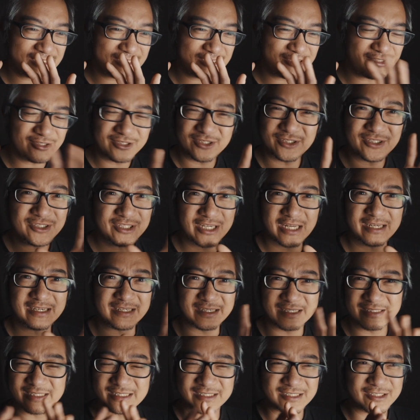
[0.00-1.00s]
YouTube channel
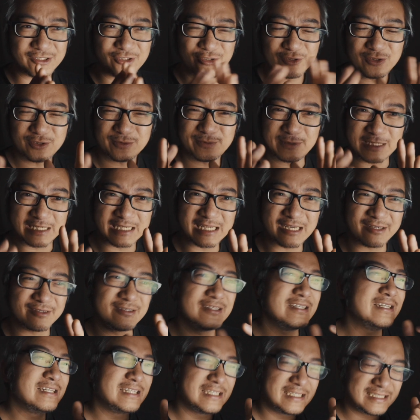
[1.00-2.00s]
或者是 YouTube 频道
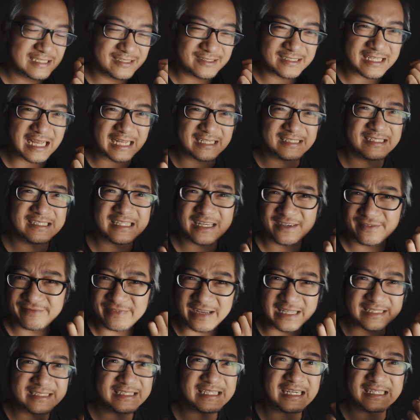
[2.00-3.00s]
就是弹吉他
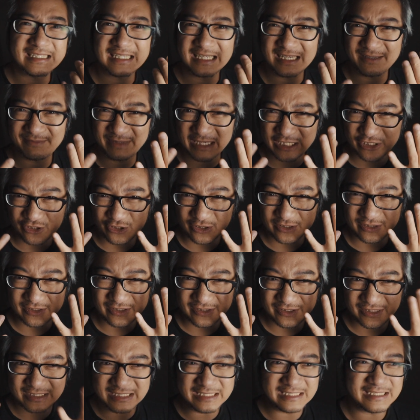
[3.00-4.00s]
翻唱在那边去
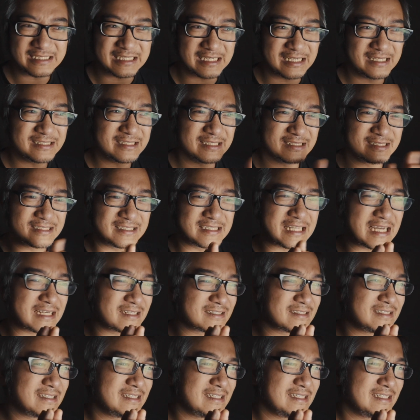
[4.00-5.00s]
进行，或者是
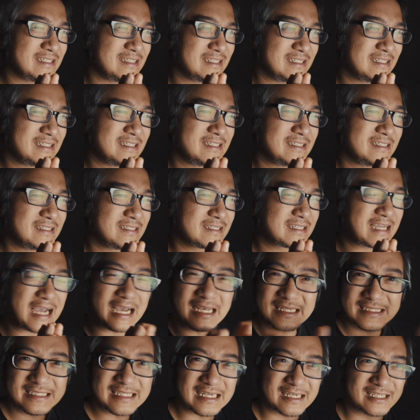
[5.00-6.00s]
当。
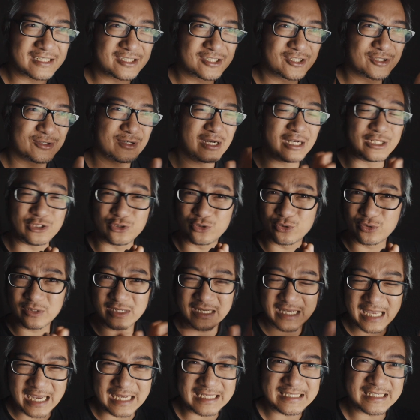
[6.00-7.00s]
开箱的时候，很多会
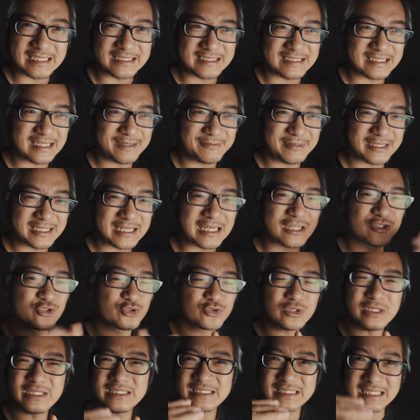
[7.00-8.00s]
开箱也在那边，当然
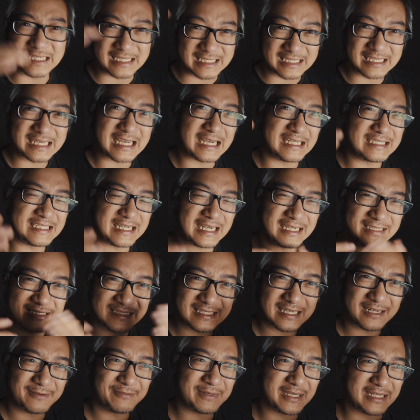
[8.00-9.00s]
最顶的开箱还在
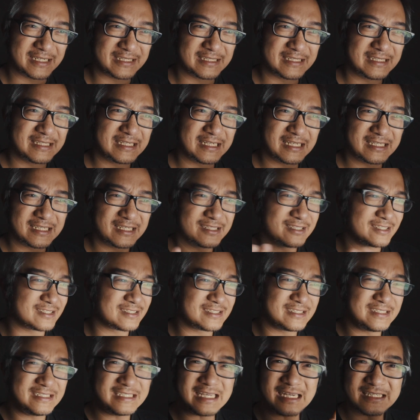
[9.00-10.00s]
那边。或者
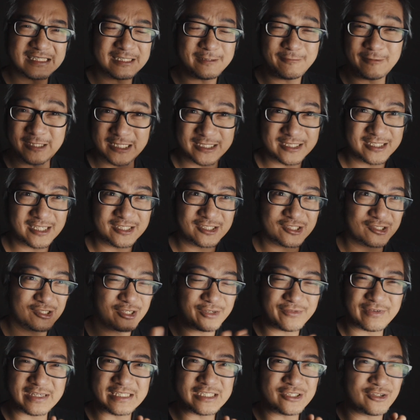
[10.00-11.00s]
是相机评测的时候，你
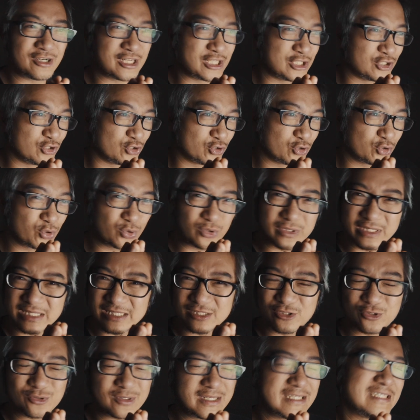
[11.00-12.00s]
会发现很多个
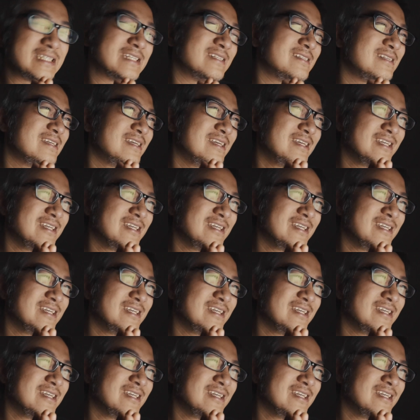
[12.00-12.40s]
突然间，